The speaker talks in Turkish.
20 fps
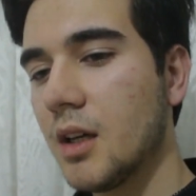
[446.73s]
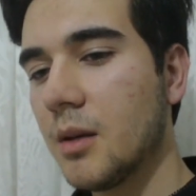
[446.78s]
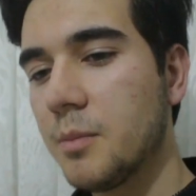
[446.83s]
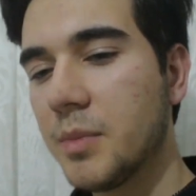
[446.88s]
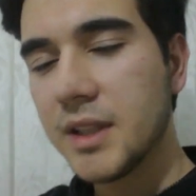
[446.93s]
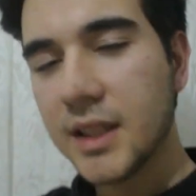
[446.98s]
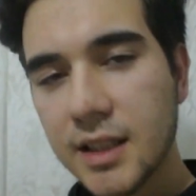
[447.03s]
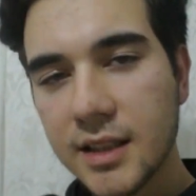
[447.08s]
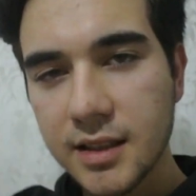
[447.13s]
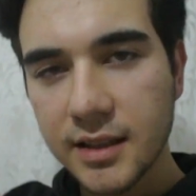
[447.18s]

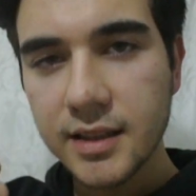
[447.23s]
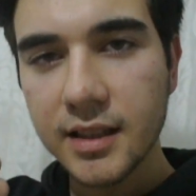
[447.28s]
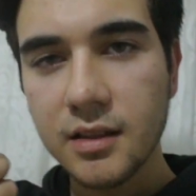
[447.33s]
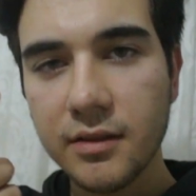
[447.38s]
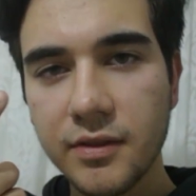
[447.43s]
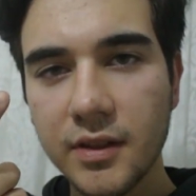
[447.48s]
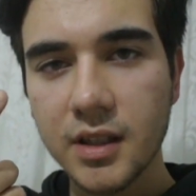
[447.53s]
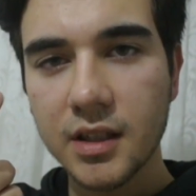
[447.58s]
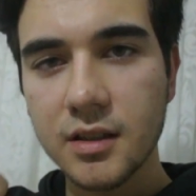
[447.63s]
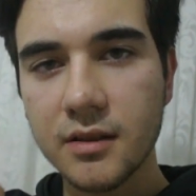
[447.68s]
Bir tane
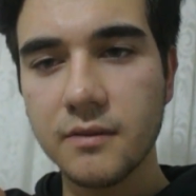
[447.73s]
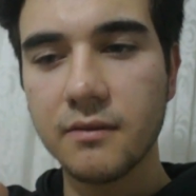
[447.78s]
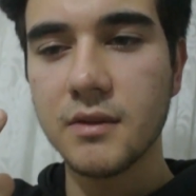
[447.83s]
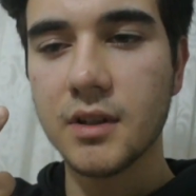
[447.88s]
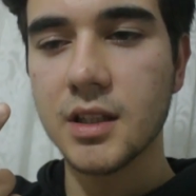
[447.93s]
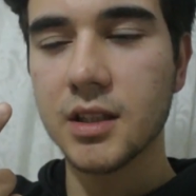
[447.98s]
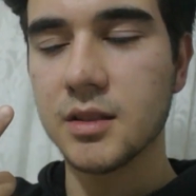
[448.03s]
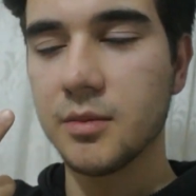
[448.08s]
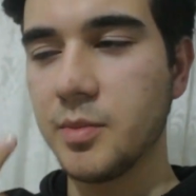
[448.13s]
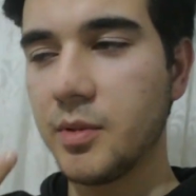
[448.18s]
telif hakkım
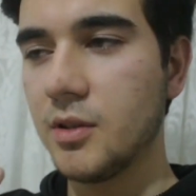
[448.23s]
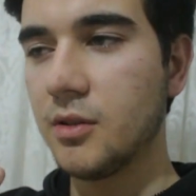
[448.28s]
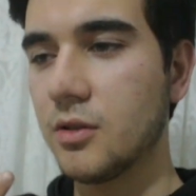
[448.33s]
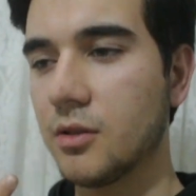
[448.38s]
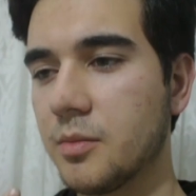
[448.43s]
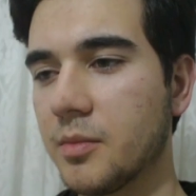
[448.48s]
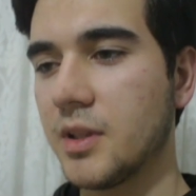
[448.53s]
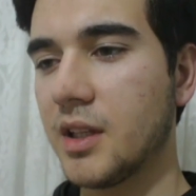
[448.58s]
vardı biliyorum.